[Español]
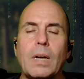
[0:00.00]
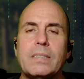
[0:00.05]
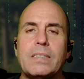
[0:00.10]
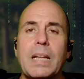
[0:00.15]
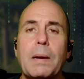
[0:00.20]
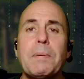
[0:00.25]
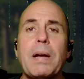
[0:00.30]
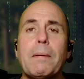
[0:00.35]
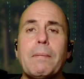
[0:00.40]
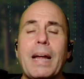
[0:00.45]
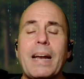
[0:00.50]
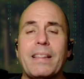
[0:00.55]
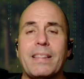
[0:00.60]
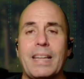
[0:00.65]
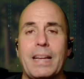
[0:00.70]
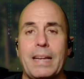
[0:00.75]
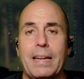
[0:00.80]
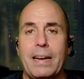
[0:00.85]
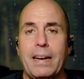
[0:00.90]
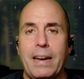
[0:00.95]
Te voy a hablar
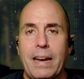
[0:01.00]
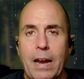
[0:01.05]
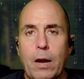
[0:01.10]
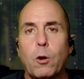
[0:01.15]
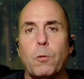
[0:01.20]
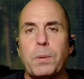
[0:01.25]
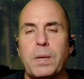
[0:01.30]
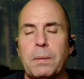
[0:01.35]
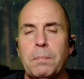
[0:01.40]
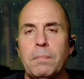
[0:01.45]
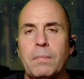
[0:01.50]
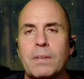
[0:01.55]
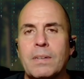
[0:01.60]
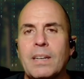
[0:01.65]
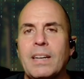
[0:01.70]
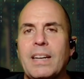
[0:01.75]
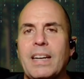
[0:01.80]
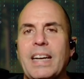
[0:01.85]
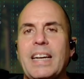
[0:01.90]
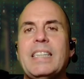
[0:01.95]
de NeoBIM
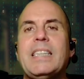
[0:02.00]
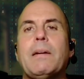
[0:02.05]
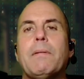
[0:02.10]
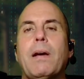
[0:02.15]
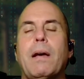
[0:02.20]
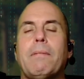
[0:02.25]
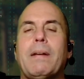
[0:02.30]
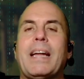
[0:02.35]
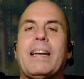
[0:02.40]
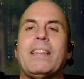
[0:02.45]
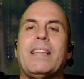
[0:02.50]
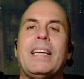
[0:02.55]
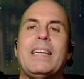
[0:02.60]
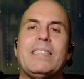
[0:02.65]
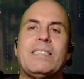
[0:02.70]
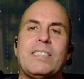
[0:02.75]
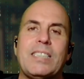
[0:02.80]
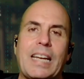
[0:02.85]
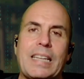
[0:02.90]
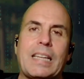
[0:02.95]
y te voy a hablar
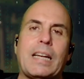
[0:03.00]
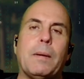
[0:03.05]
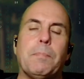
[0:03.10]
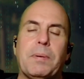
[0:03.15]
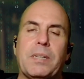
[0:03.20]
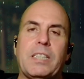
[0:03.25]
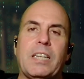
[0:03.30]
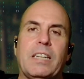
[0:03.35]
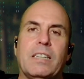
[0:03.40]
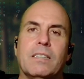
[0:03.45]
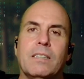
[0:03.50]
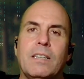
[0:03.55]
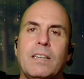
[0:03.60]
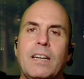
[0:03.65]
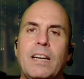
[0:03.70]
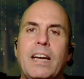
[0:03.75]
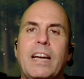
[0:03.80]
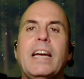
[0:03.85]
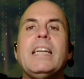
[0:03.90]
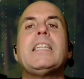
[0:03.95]
de ChatGPT.
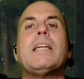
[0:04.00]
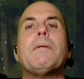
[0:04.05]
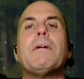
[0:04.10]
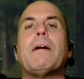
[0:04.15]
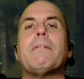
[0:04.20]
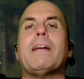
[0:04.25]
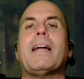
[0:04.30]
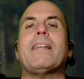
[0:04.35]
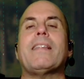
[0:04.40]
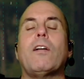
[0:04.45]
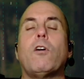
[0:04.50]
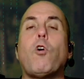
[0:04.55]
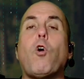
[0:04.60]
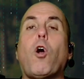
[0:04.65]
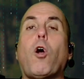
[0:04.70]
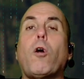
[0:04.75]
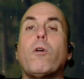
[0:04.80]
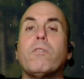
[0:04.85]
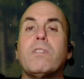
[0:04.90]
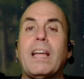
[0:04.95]
Y te voy a hablar de,
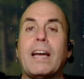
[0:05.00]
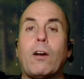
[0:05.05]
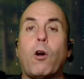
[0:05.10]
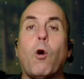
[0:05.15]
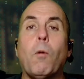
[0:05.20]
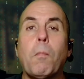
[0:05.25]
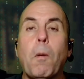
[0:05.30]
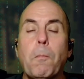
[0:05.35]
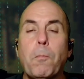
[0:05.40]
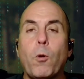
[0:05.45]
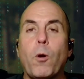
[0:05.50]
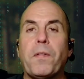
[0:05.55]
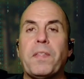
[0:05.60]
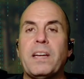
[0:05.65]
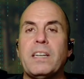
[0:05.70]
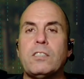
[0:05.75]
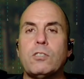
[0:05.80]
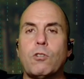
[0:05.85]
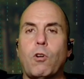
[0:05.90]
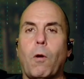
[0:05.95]
de cómo
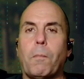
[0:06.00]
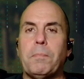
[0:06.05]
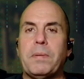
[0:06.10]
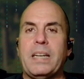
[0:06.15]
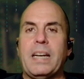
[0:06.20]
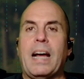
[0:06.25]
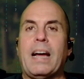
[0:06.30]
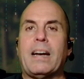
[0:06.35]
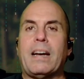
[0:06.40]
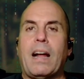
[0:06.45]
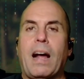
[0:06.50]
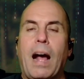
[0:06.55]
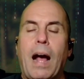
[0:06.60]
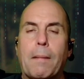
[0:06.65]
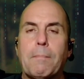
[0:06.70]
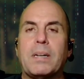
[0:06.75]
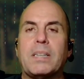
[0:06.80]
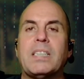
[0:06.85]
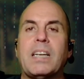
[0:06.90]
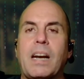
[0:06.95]
puedes combinar
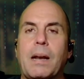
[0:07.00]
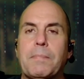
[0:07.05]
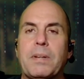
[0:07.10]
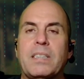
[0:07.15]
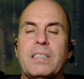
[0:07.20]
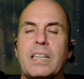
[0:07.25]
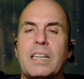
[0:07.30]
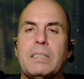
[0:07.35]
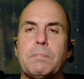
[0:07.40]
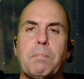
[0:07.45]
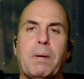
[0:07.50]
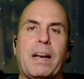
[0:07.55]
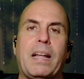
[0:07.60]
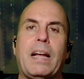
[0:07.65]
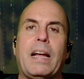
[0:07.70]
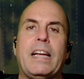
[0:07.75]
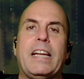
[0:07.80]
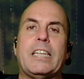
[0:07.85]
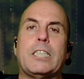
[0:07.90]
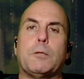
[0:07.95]
ambas herramientas
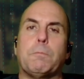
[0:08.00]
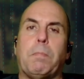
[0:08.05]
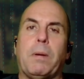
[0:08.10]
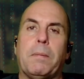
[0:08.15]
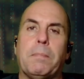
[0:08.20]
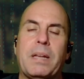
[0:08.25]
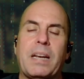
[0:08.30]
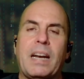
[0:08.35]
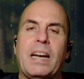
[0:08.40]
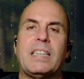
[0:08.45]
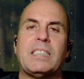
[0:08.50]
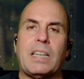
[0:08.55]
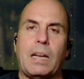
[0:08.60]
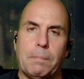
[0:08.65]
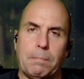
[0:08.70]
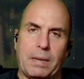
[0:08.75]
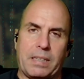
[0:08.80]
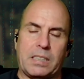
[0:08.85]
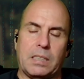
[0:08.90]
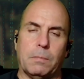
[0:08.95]
para exprimirlas al
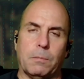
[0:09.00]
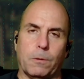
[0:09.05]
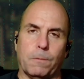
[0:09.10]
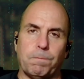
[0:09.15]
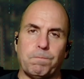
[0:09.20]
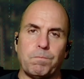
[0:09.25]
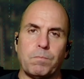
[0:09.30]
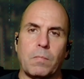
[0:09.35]
máximo.